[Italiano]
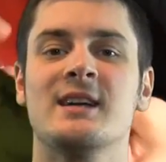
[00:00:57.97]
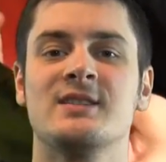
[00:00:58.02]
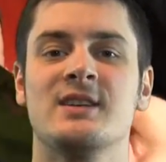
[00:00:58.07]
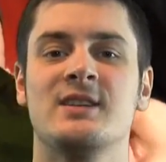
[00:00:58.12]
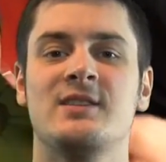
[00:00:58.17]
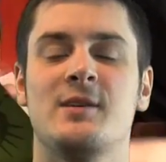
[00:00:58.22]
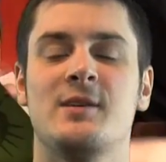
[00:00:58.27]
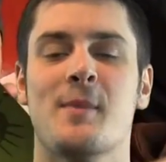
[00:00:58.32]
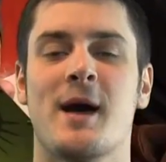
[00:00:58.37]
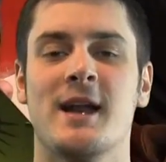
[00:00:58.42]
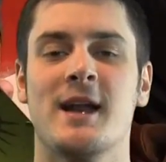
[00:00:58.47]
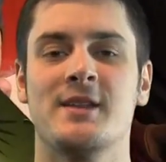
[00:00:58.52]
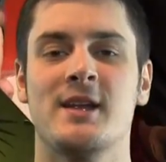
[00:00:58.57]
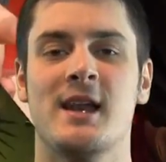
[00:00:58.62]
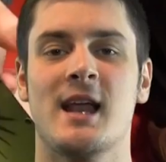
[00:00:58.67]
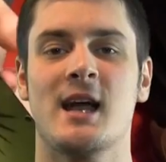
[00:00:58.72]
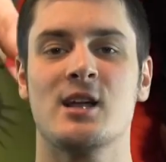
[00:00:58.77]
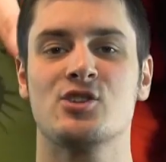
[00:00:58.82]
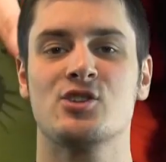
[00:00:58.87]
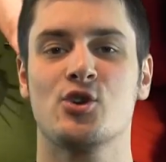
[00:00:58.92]
la settimana
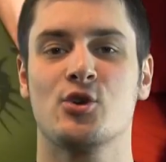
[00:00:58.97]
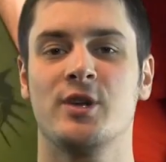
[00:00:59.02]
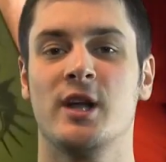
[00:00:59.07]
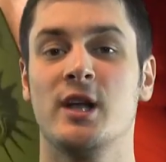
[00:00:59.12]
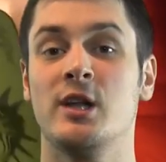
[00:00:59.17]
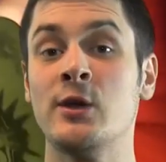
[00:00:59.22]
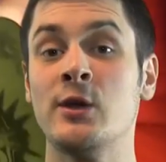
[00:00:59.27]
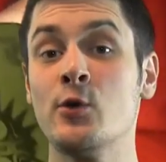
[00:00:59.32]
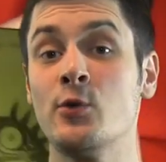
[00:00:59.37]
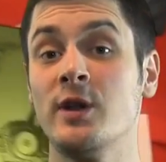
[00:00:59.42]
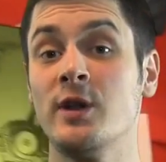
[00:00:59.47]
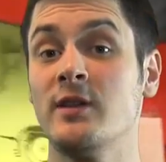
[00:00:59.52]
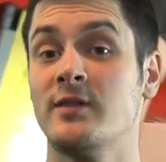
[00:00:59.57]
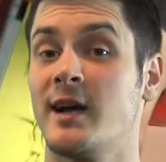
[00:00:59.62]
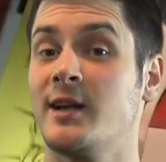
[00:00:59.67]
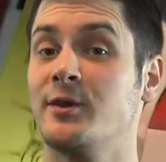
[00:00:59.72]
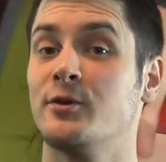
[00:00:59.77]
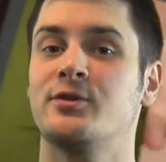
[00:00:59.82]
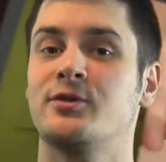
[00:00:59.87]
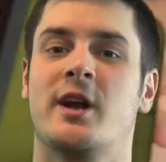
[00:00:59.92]
del lancio del New
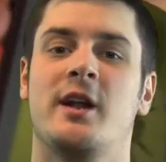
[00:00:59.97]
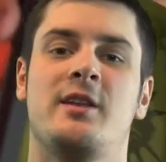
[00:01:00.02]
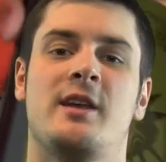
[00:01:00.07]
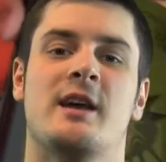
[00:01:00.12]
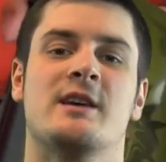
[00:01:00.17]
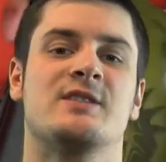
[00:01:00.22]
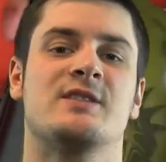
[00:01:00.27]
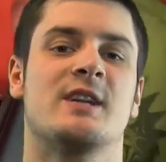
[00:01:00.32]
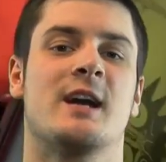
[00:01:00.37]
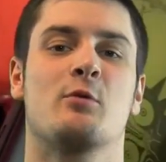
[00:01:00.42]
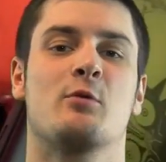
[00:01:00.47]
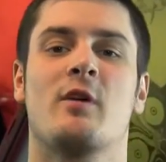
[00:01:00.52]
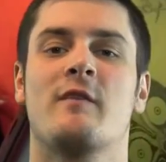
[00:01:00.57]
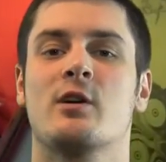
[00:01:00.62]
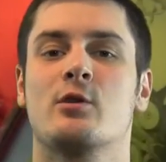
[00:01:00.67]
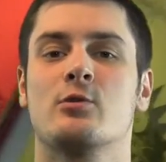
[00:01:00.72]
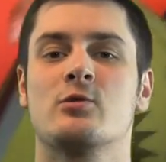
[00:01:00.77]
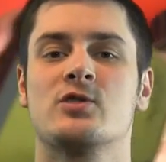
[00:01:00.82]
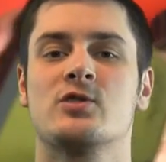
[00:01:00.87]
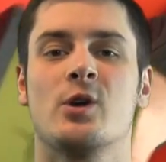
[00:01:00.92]
Nintendo 3DS, la
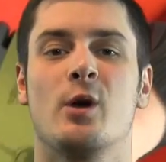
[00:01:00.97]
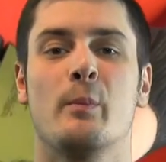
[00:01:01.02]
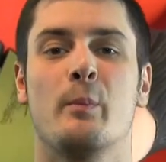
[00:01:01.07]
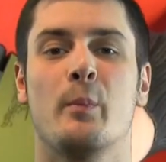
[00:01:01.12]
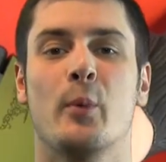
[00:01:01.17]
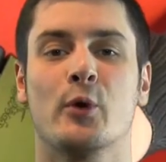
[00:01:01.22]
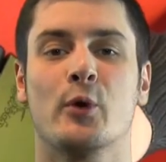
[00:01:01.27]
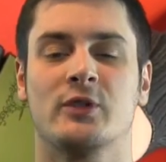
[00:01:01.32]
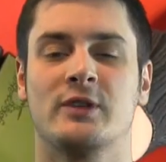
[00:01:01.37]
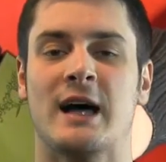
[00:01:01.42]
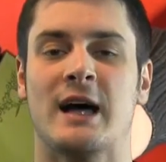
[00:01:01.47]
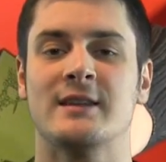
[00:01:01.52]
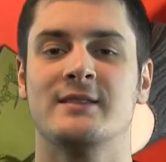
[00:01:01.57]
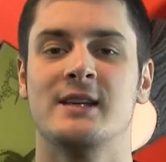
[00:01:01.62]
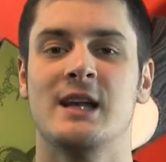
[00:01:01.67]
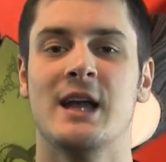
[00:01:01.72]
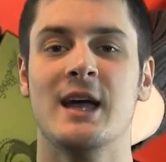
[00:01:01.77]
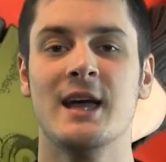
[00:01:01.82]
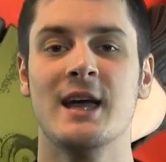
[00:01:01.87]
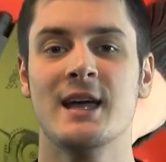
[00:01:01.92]
nuova console
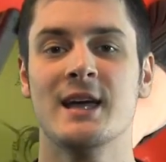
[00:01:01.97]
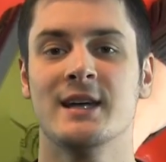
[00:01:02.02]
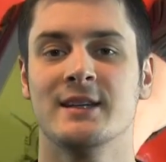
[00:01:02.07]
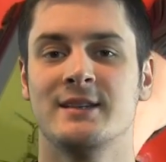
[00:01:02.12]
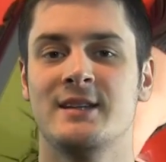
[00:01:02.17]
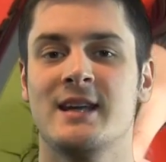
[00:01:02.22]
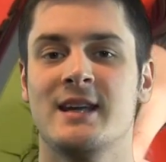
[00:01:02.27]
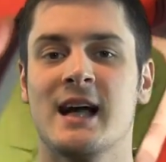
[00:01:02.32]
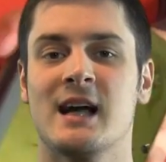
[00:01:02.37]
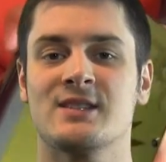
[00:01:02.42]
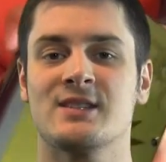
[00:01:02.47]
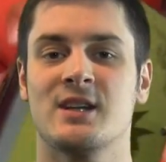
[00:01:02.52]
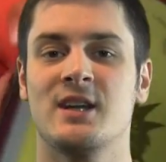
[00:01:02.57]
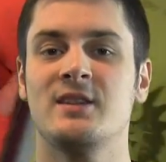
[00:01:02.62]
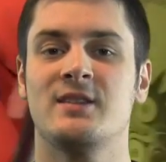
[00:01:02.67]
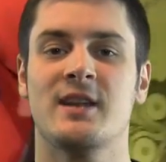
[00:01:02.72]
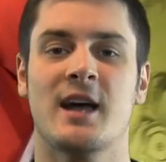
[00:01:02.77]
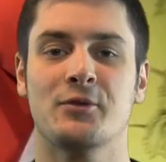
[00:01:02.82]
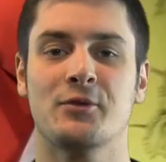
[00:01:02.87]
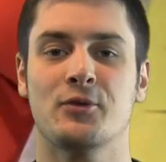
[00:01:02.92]
portatile di casa
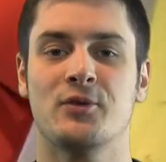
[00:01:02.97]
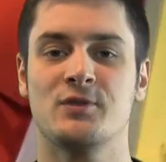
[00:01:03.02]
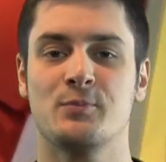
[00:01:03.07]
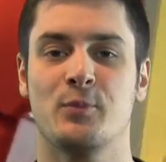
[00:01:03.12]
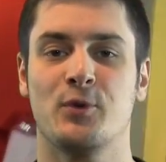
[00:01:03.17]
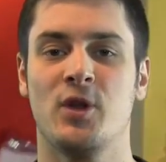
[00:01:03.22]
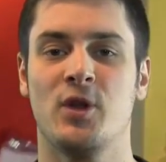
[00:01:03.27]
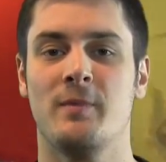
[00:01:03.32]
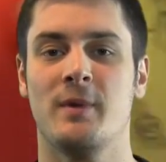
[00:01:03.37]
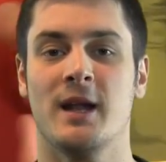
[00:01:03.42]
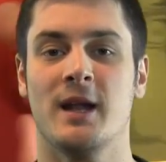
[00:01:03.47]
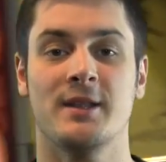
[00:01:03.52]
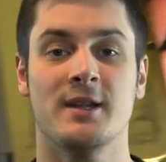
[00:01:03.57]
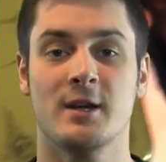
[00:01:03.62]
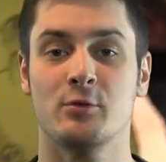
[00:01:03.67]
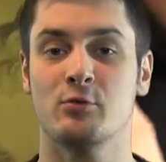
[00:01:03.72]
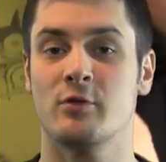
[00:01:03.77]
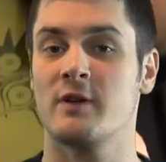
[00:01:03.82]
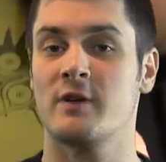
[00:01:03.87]
Nintendo disponibile nelle